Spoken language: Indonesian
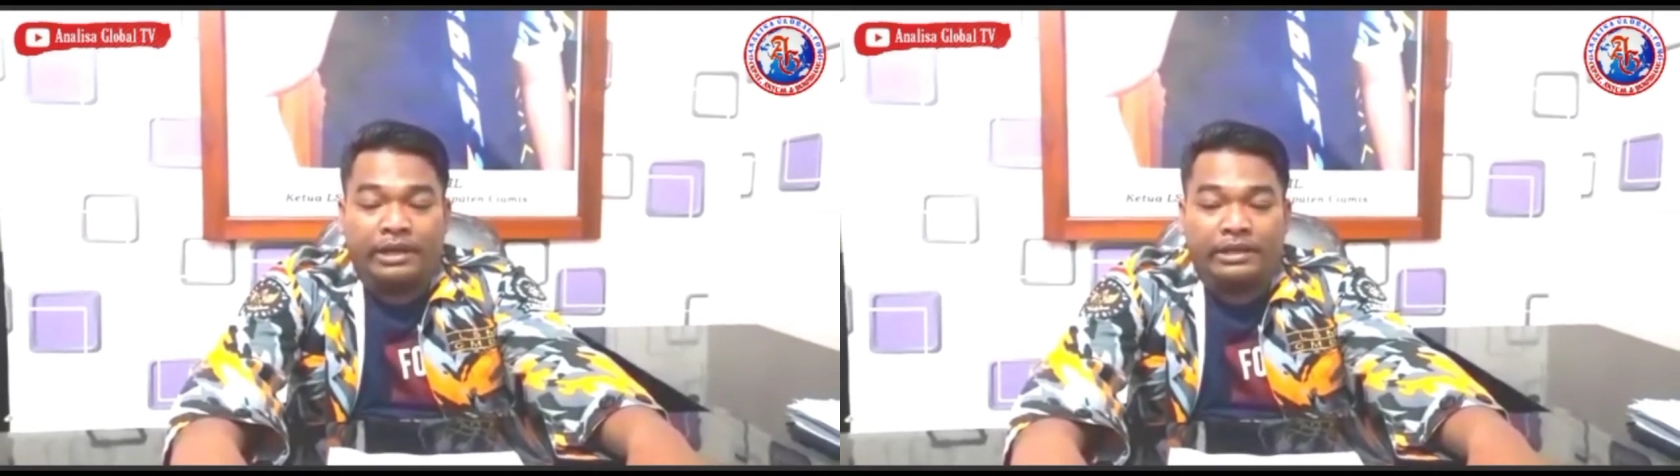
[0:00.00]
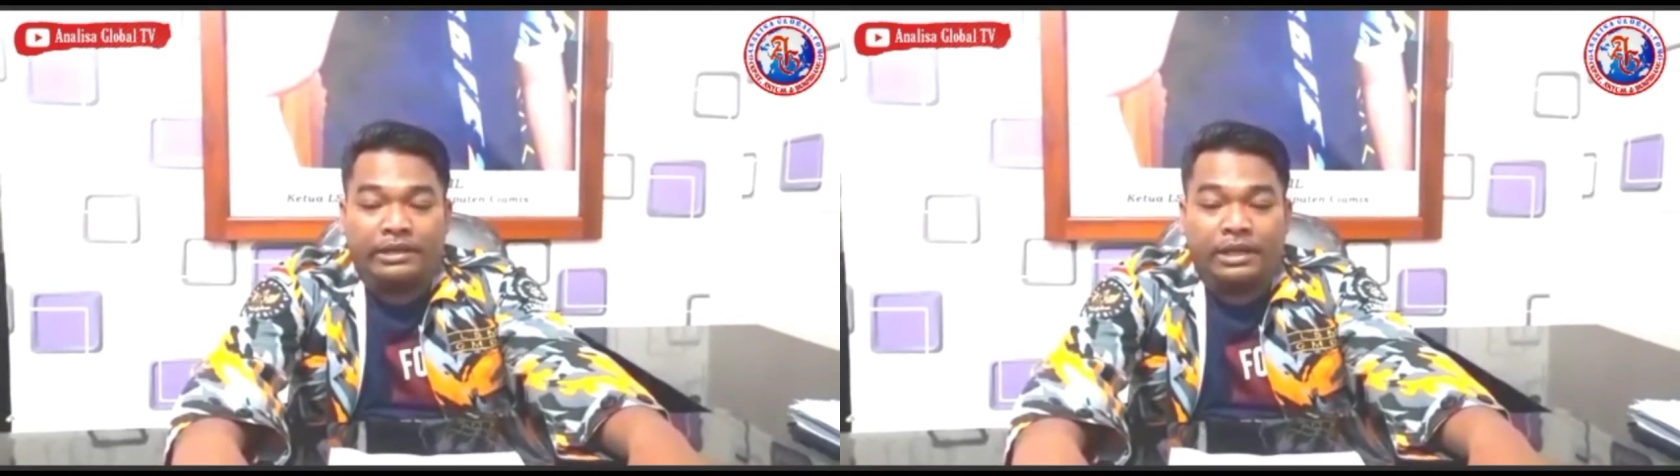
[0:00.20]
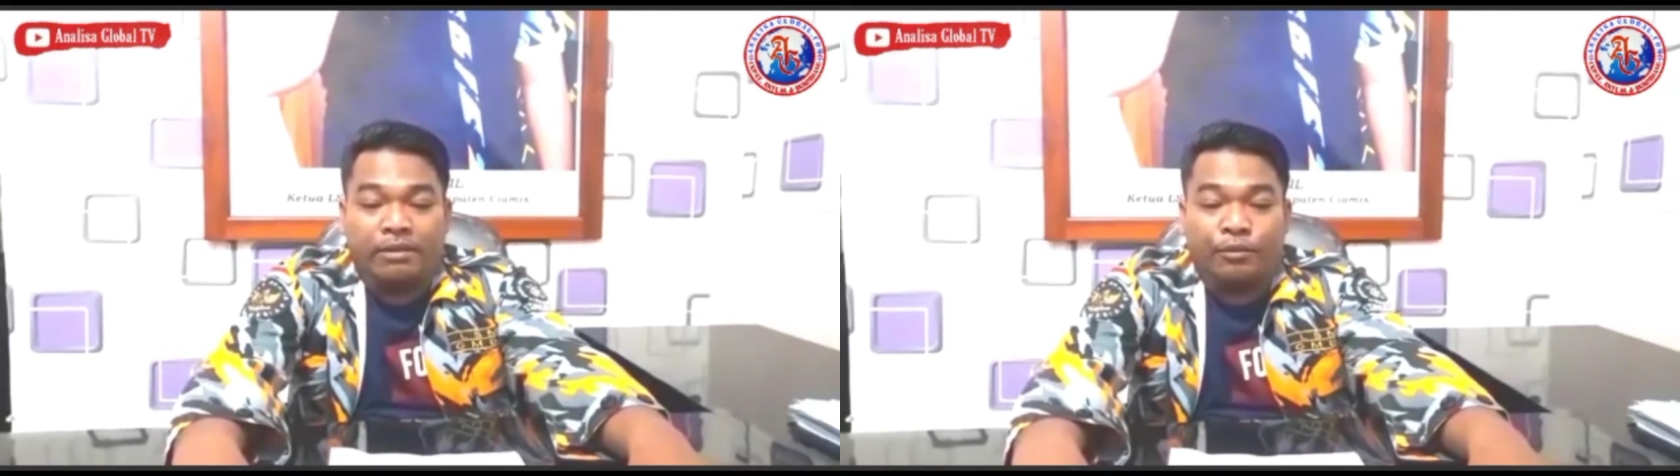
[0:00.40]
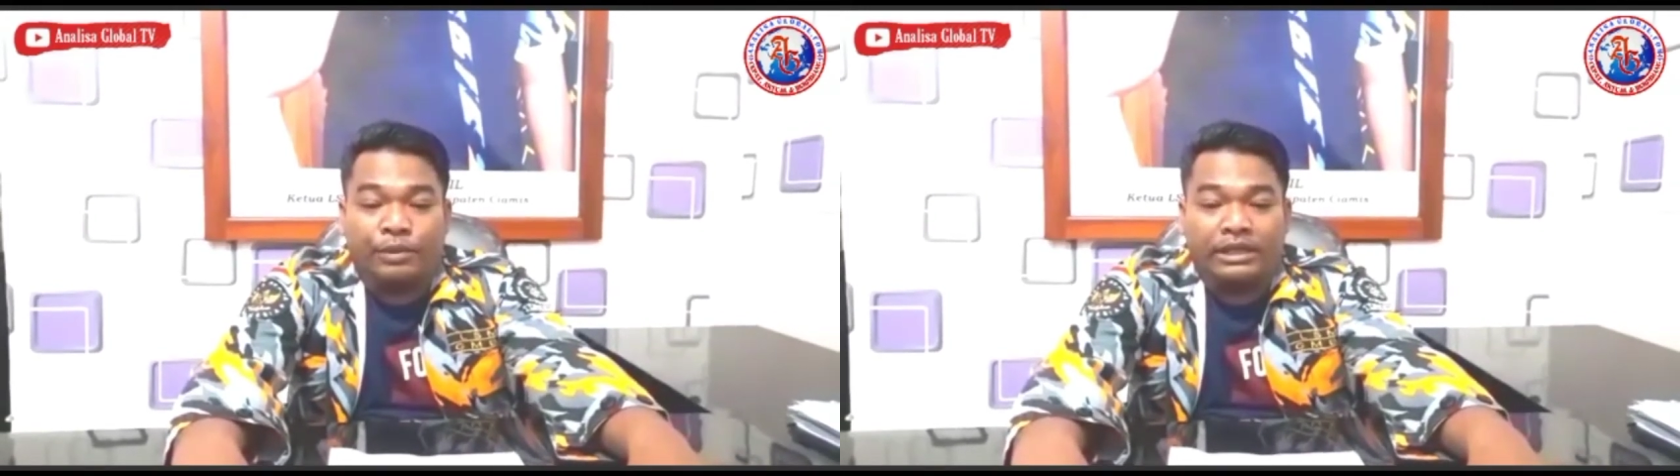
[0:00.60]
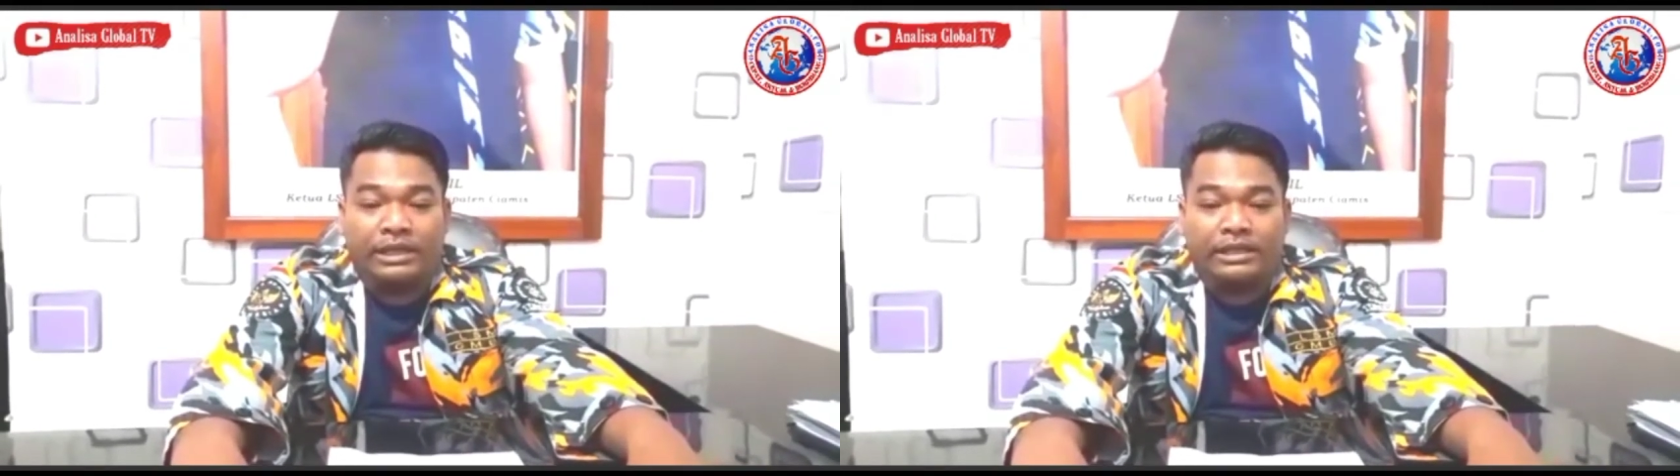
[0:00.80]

di Kabupaten